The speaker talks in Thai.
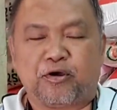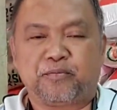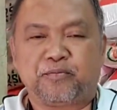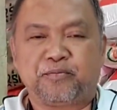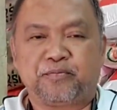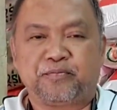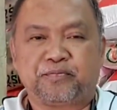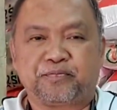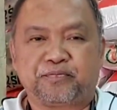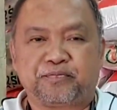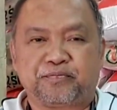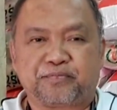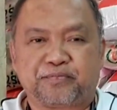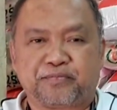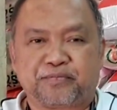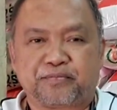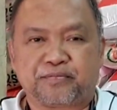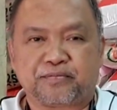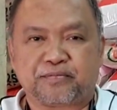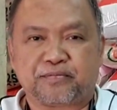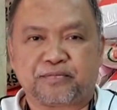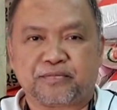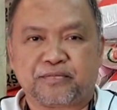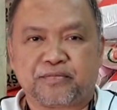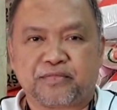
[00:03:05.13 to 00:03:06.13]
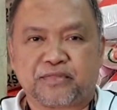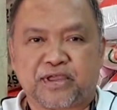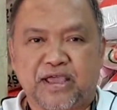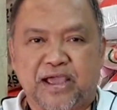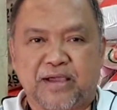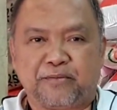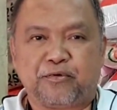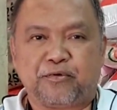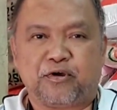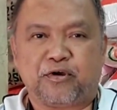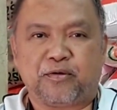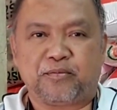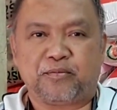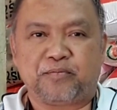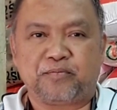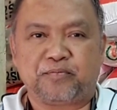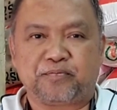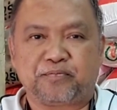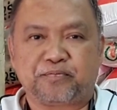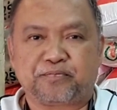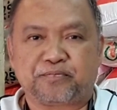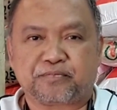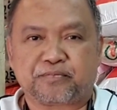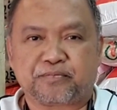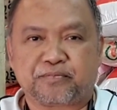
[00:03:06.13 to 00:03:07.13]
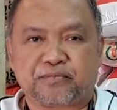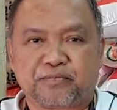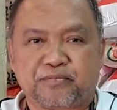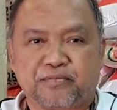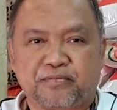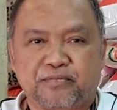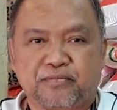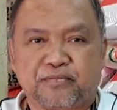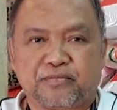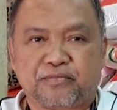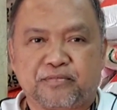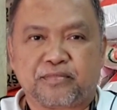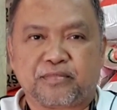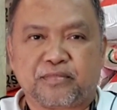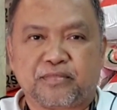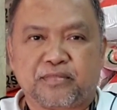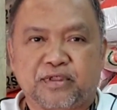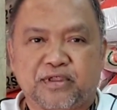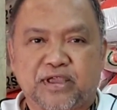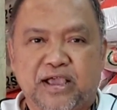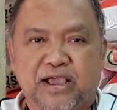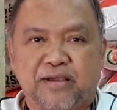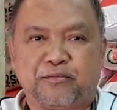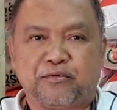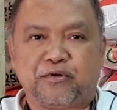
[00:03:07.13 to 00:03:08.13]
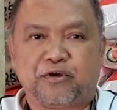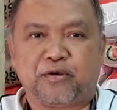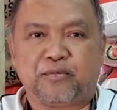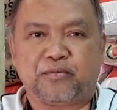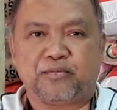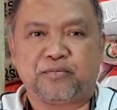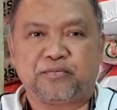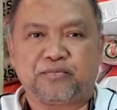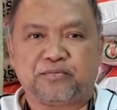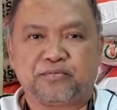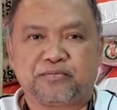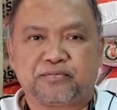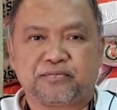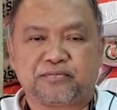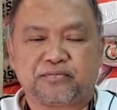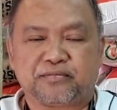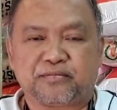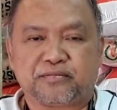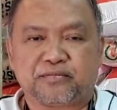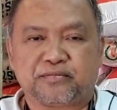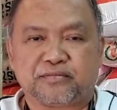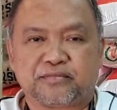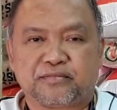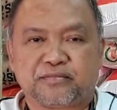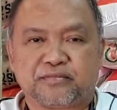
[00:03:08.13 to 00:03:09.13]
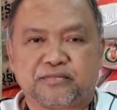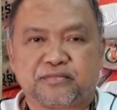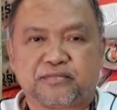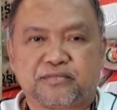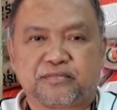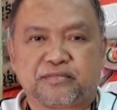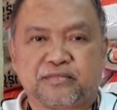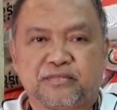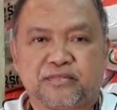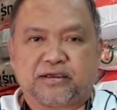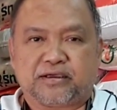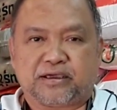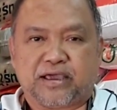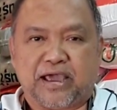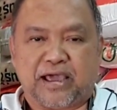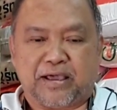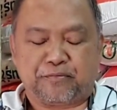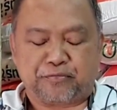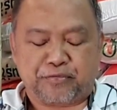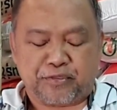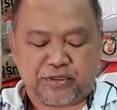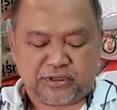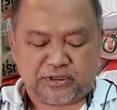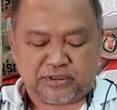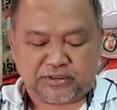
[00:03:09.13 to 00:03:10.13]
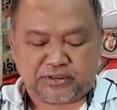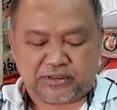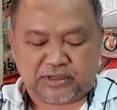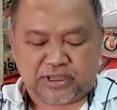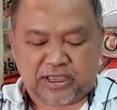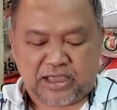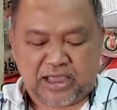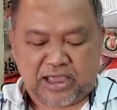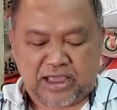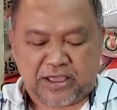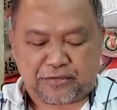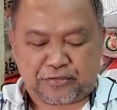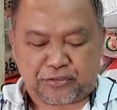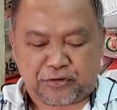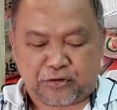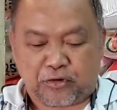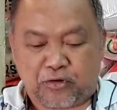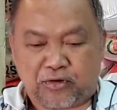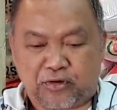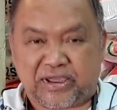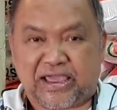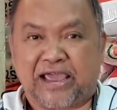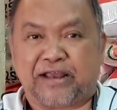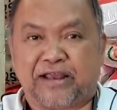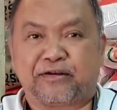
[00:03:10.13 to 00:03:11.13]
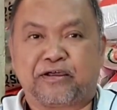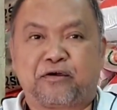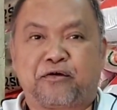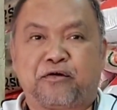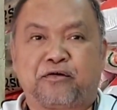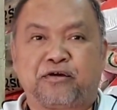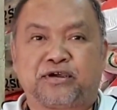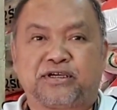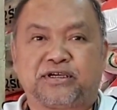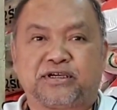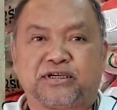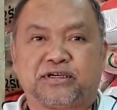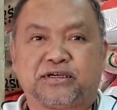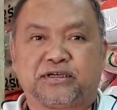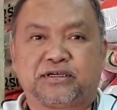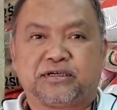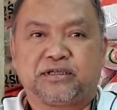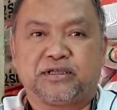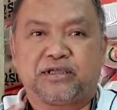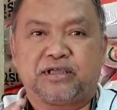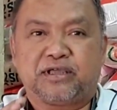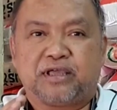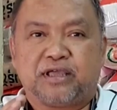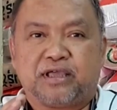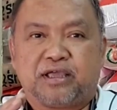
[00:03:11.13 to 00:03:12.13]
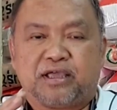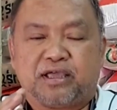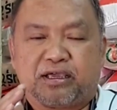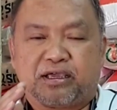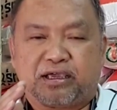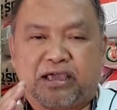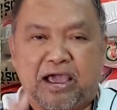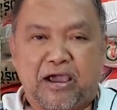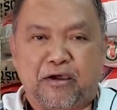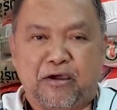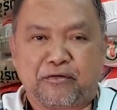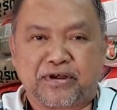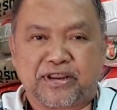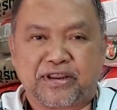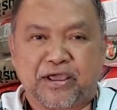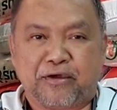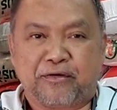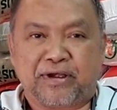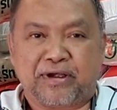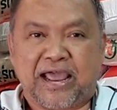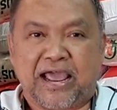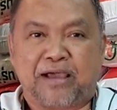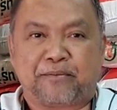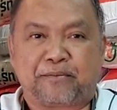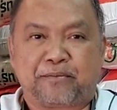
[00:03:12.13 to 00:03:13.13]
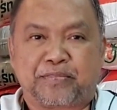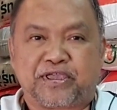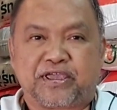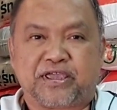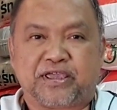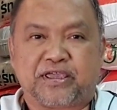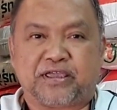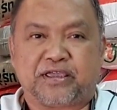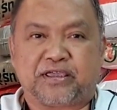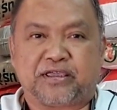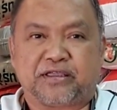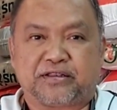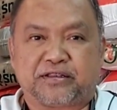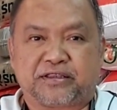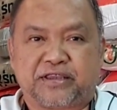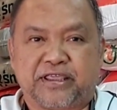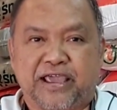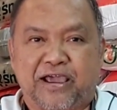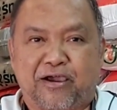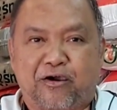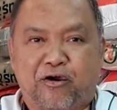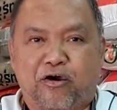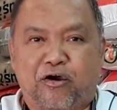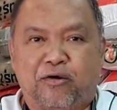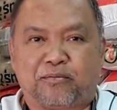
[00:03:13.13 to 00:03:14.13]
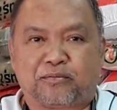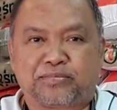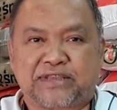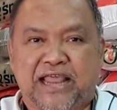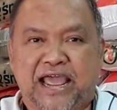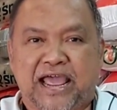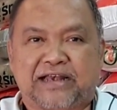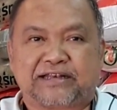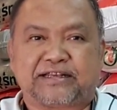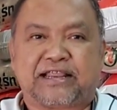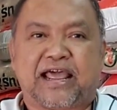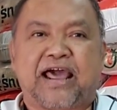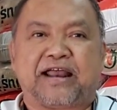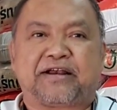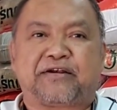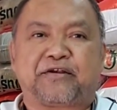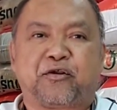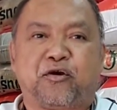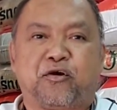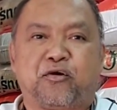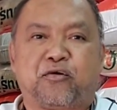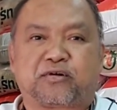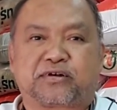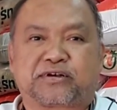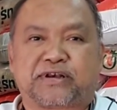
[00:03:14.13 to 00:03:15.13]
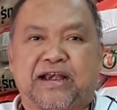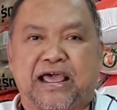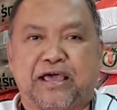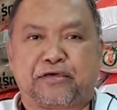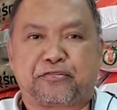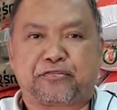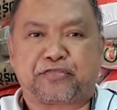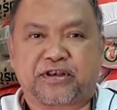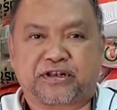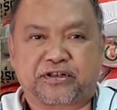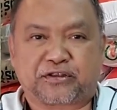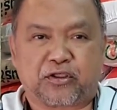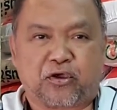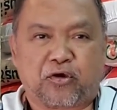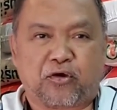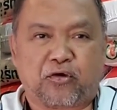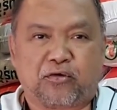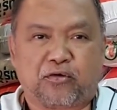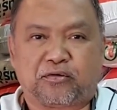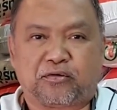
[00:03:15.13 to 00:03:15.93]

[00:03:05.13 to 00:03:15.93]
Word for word: มต้นเตี้ยครับผมมีกลิ่นหอมครับผมต้านทานต่อโรค ครับ ซึ่งสโลแกนเขาก็คือข้าวเหนียวนาปี เตี้ยหอมต้านทานโรคตราซิปโต